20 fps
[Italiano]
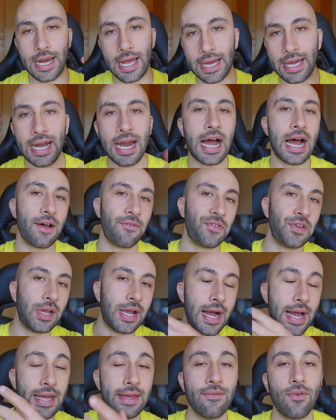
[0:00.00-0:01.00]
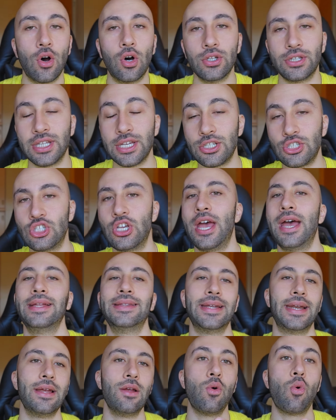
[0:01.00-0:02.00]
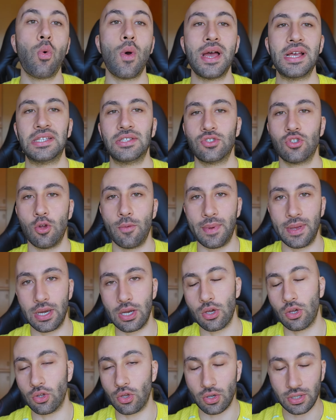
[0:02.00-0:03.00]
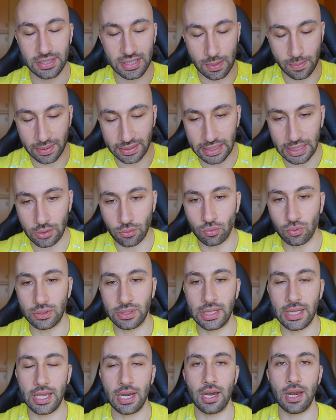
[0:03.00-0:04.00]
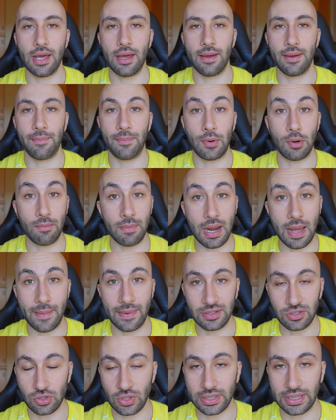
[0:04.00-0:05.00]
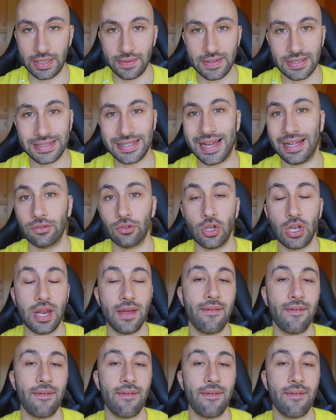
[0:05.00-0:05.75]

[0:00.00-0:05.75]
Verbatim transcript: la grafica, i voti eccetera, in questo periodo sapete tutti il problema che sto attraversando,